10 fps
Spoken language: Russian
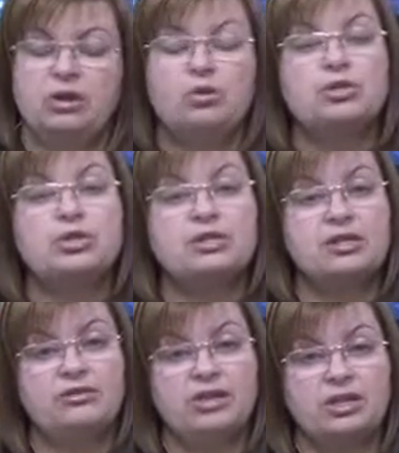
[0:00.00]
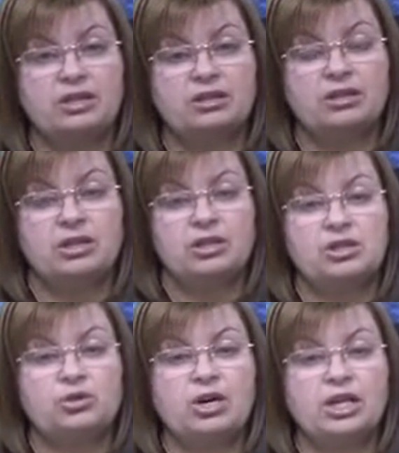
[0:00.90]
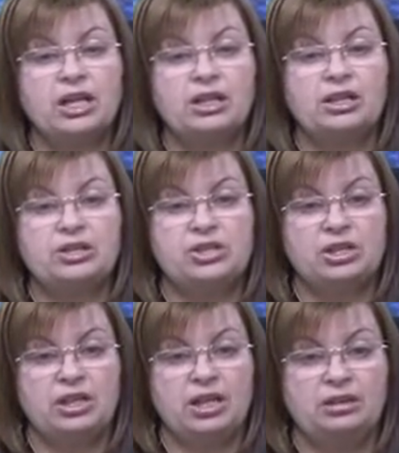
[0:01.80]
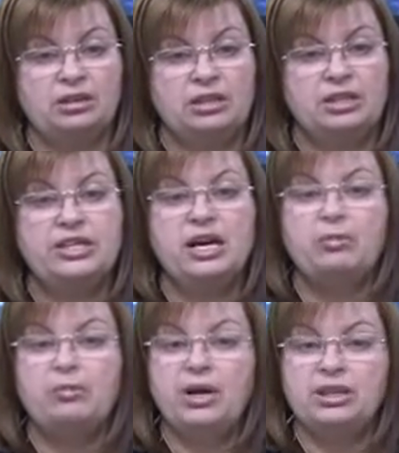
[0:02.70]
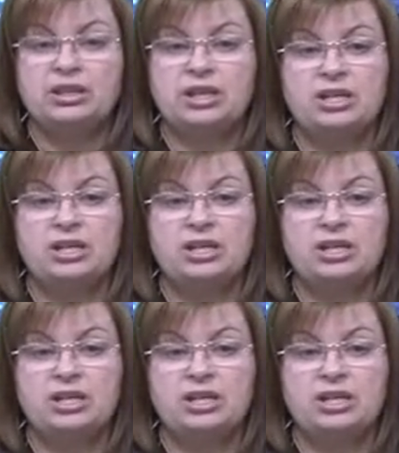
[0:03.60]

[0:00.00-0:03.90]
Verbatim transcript: Хочется верить, что канал «Регионал» не обманет